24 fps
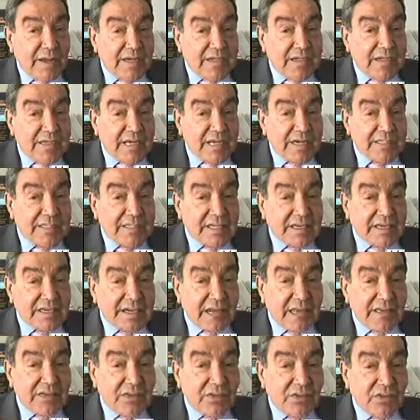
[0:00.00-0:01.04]
para estar
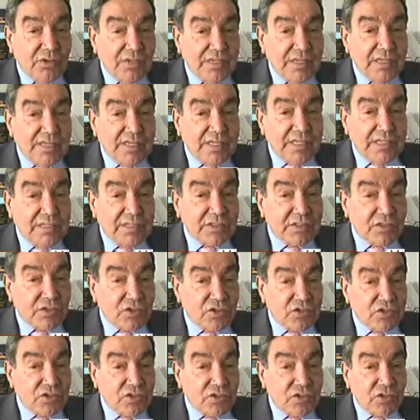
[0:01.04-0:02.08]
cerrando en
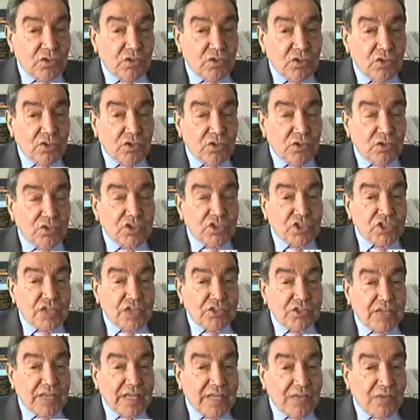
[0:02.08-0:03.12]

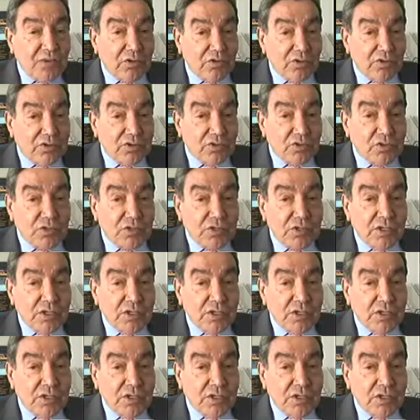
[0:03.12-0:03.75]
18.88.